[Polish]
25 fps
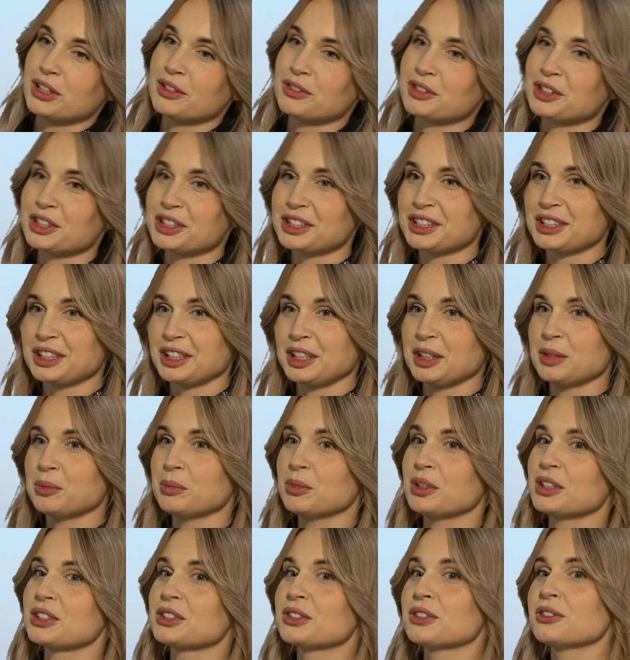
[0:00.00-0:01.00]
wszystkim
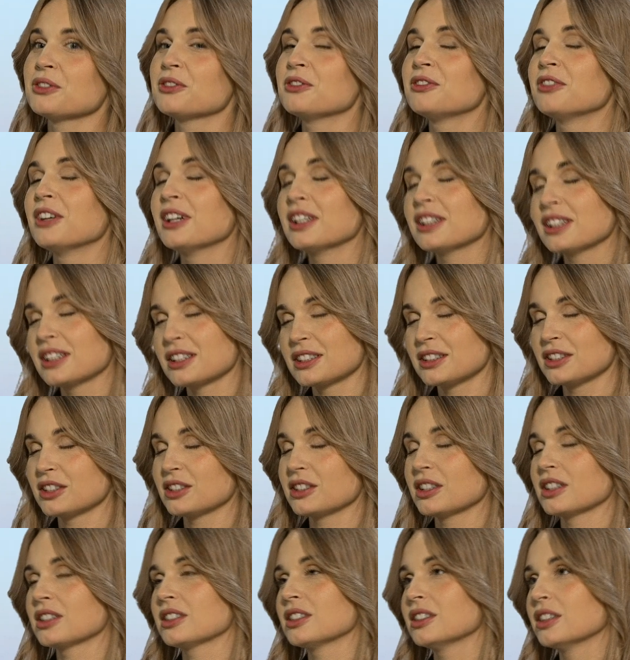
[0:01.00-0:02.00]
jest to
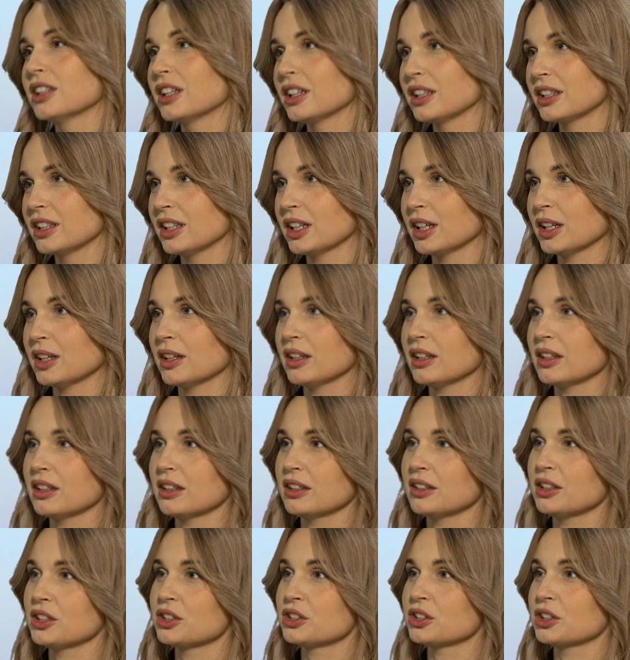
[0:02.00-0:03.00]
fantastyczna synergia,
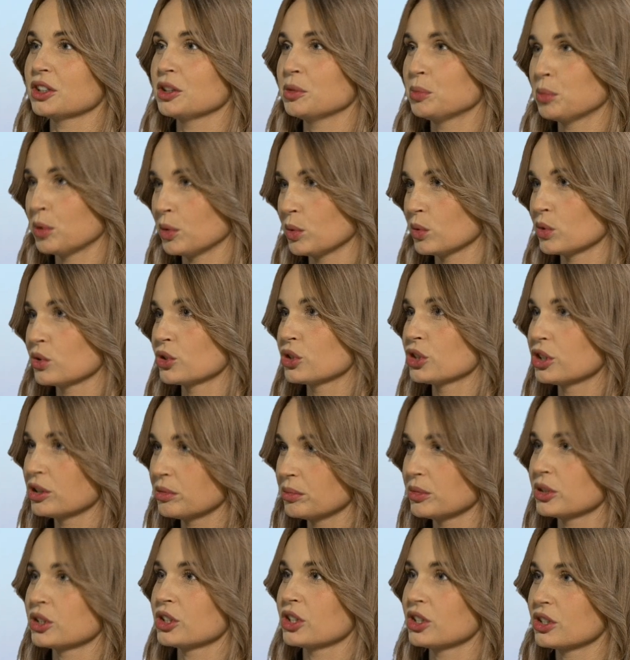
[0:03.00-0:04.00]
e, jeżeli
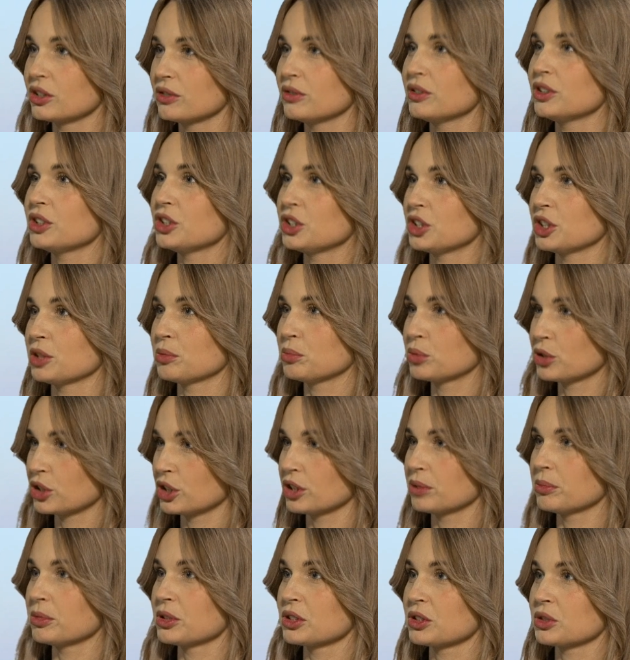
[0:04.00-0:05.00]
połączymy rzeczywiście
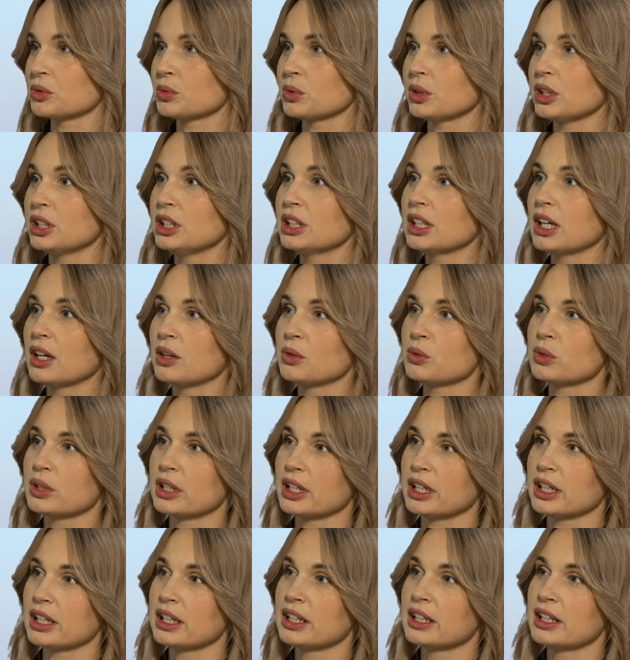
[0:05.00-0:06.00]
przemysł i
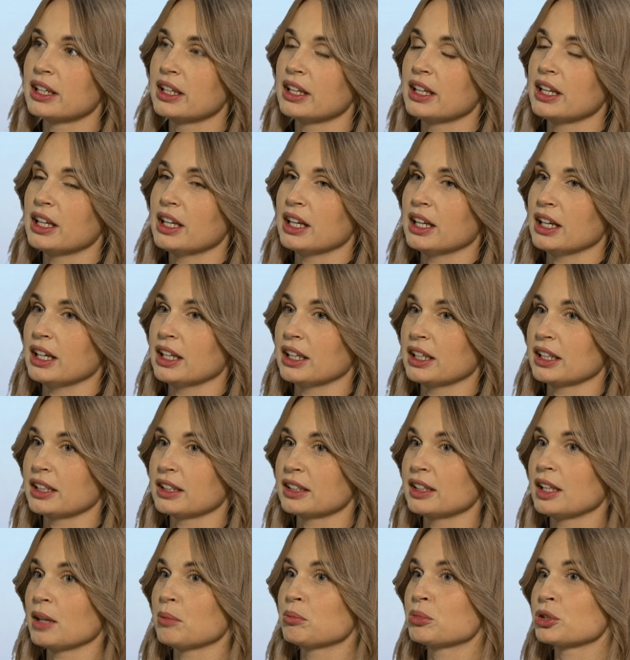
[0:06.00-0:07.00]
naukę e,
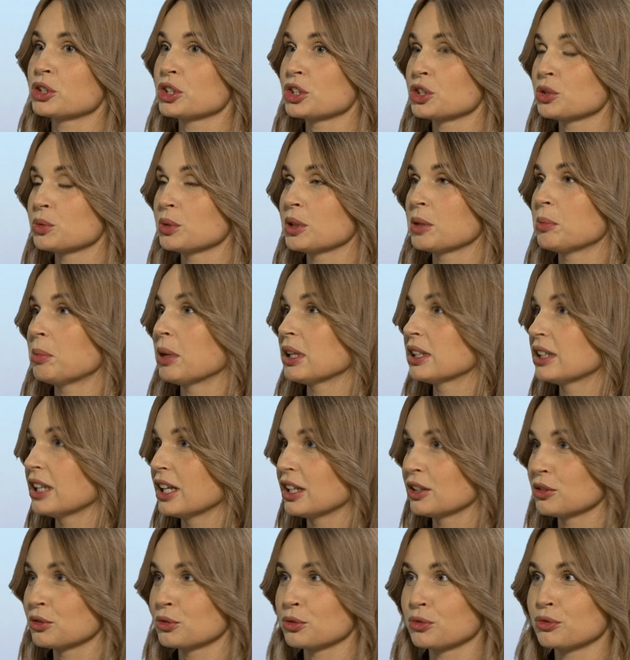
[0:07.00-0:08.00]
dla przyszłych
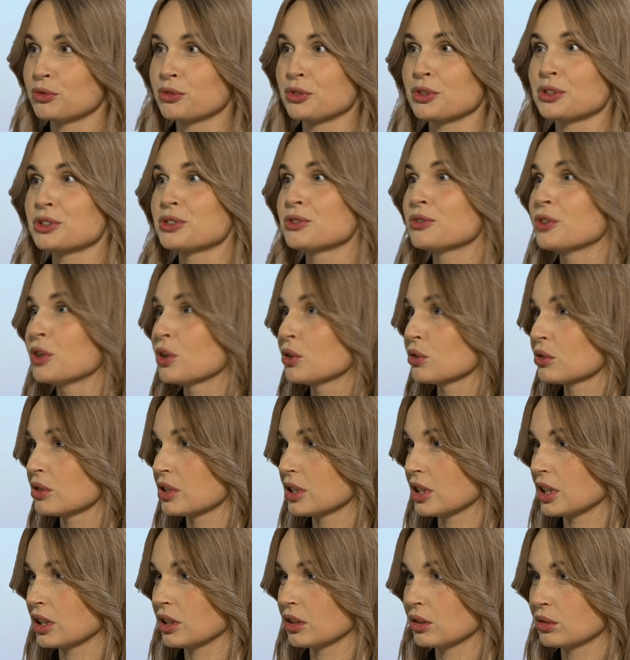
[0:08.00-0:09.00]
patentów,
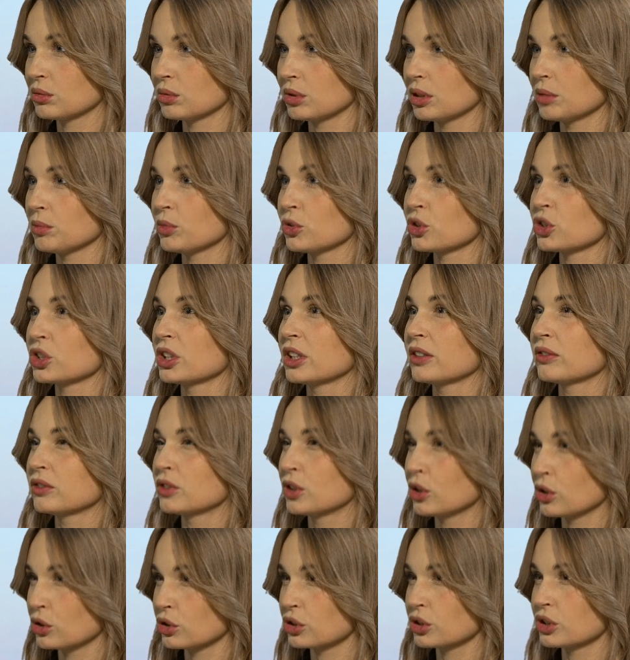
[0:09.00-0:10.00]
rozwiązań, które można
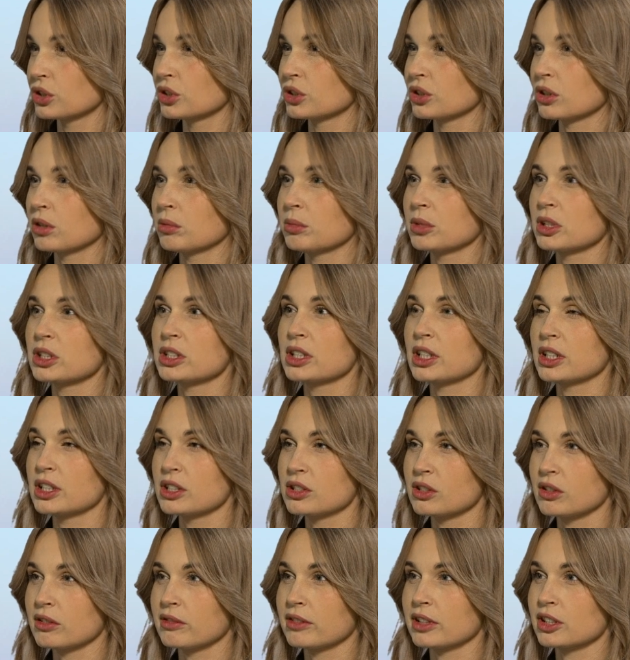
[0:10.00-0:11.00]
wdrożyć,
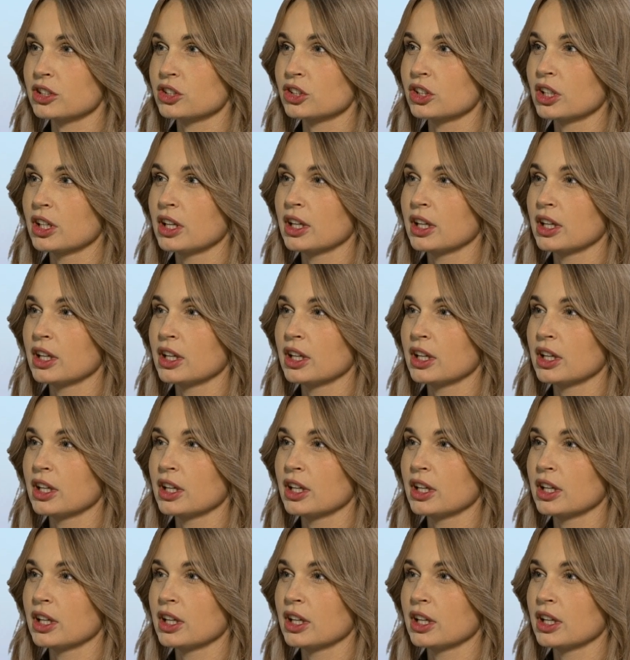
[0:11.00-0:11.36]
skomercjalizować.